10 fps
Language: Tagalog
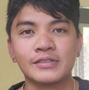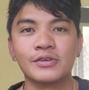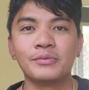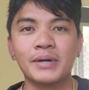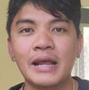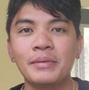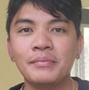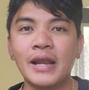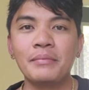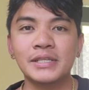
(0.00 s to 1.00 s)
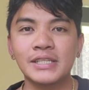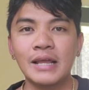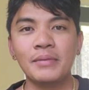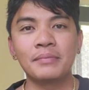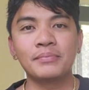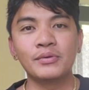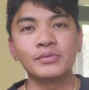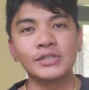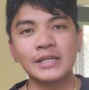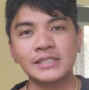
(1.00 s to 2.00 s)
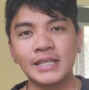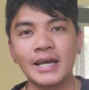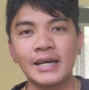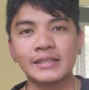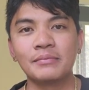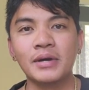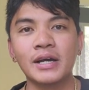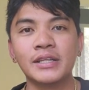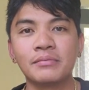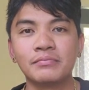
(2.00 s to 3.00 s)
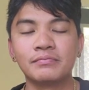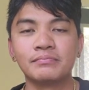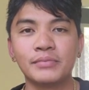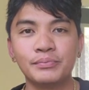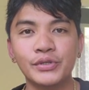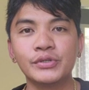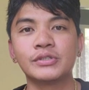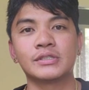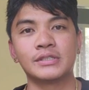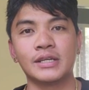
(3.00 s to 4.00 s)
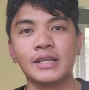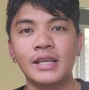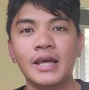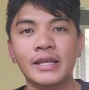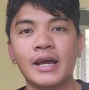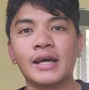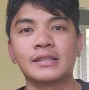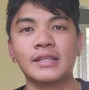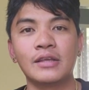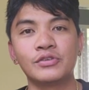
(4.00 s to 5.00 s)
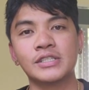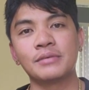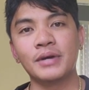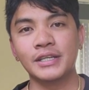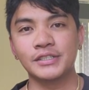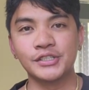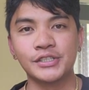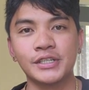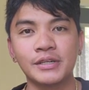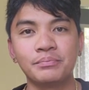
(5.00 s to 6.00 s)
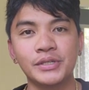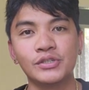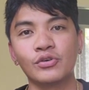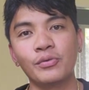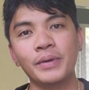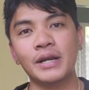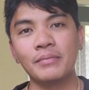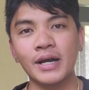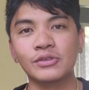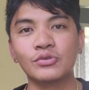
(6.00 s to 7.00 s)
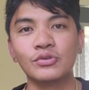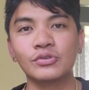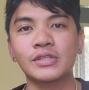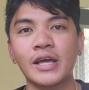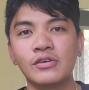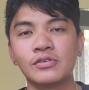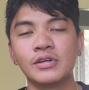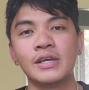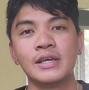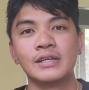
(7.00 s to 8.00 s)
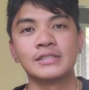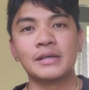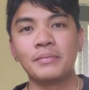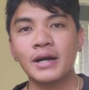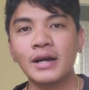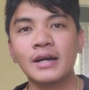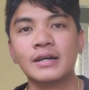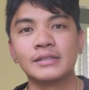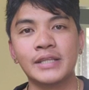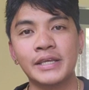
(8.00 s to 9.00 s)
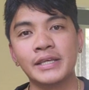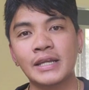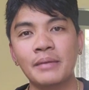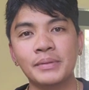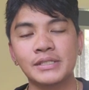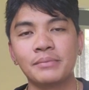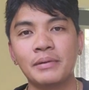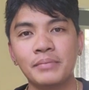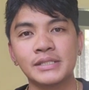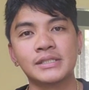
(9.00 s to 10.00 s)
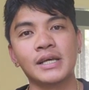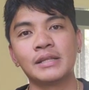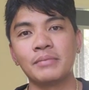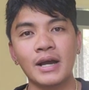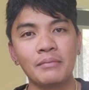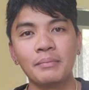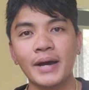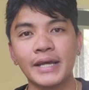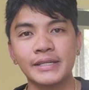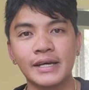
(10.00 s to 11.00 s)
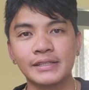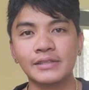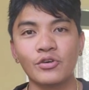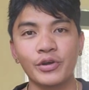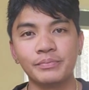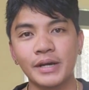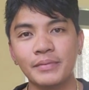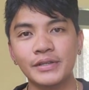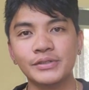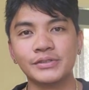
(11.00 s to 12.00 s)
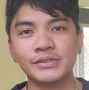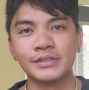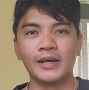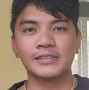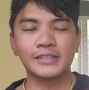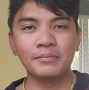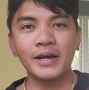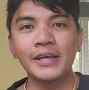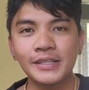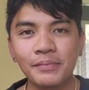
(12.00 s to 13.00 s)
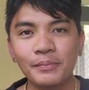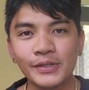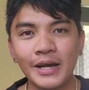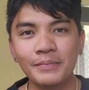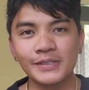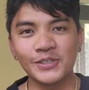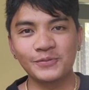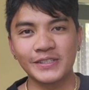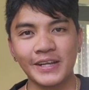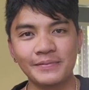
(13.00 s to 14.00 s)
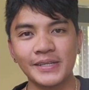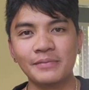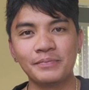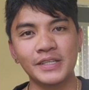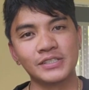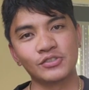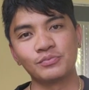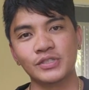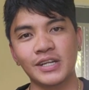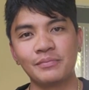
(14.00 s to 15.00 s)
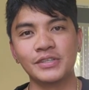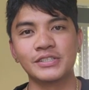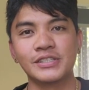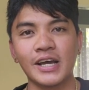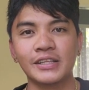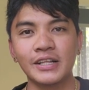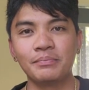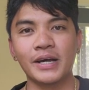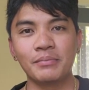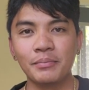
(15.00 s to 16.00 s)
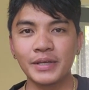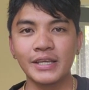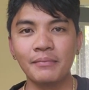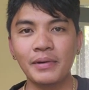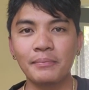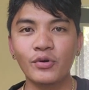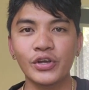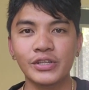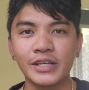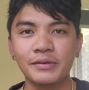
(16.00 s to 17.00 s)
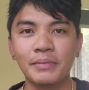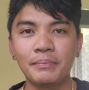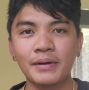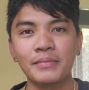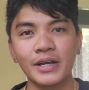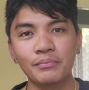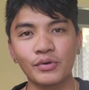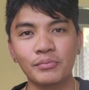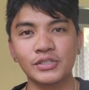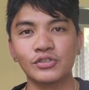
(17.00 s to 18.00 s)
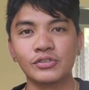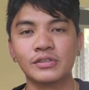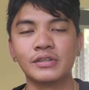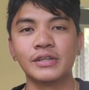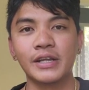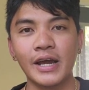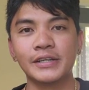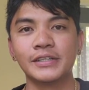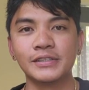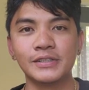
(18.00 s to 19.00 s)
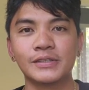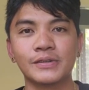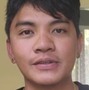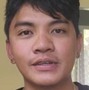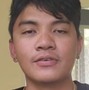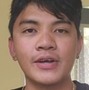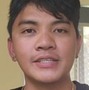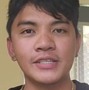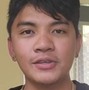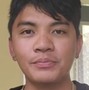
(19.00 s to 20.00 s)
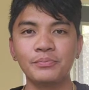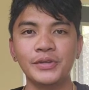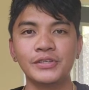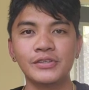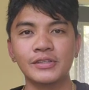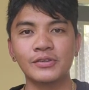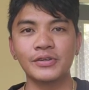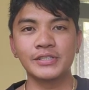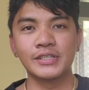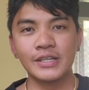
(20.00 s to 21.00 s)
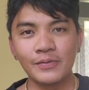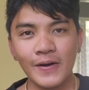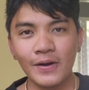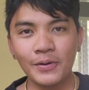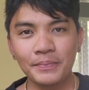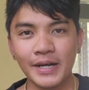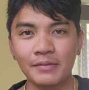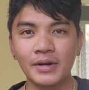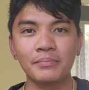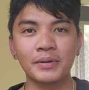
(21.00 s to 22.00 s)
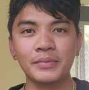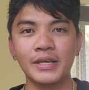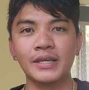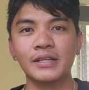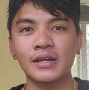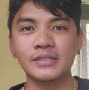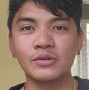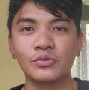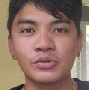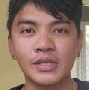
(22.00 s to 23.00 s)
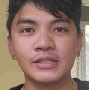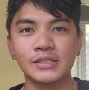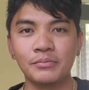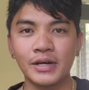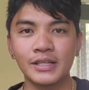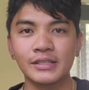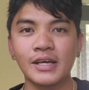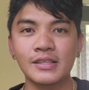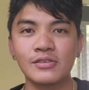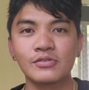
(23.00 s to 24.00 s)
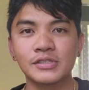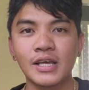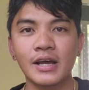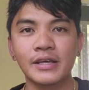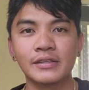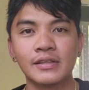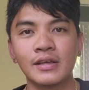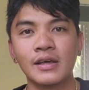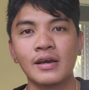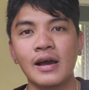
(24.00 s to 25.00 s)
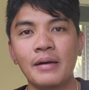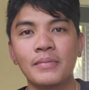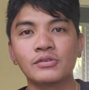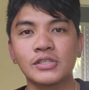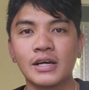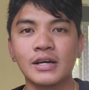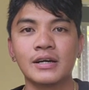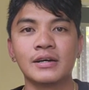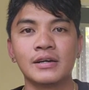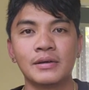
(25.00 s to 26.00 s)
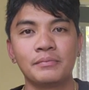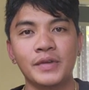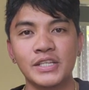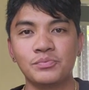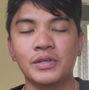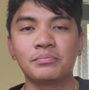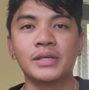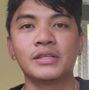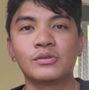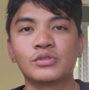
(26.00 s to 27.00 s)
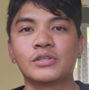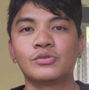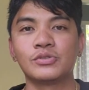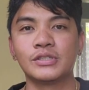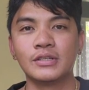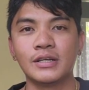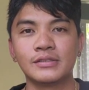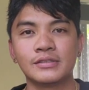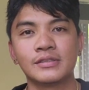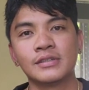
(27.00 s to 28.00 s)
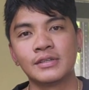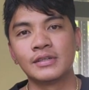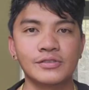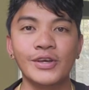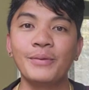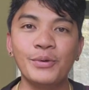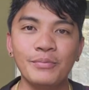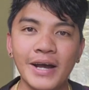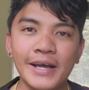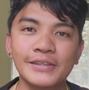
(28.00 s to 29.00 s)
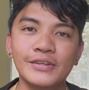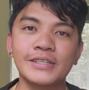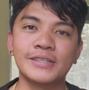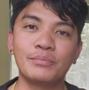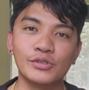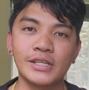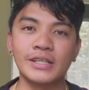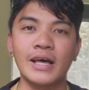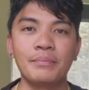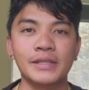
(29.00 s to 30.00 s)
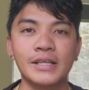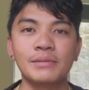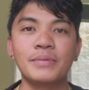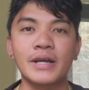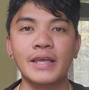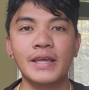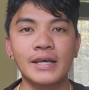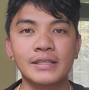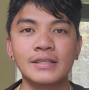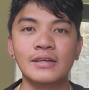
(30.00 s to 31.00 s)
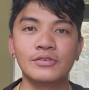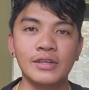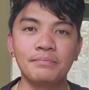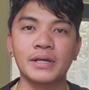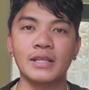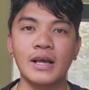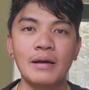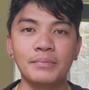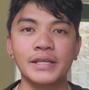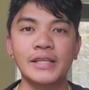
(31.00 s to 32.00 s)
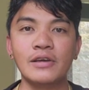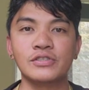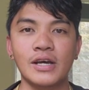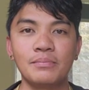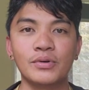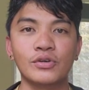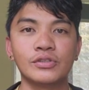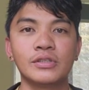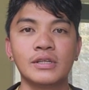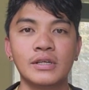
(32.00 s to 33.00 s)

So maraming maraming salamat po muna sa lahat ng mga nag-views, nagla-like at lalo na sa mga nag-share ng video ko para makatulong tayo sa mga nahihirapan sa ibang bansa ng mga kababayan natin OFW. At sa mga hindi pa po napag-subscribe dyan, please subscribe this channel para mabigyan pa po kayo ng iba pang mga impormasyon regarding dito. So guys, ito pong video na to is ginawa ko para makapagbigay ng kasagutan sa mga nagtatanong sa akin about sa placement fee dito sa New Zealand. So yan po mga idol, isa po sa dapat natin pagkaingatan lalo na pag nag-apply tayo sa abroad.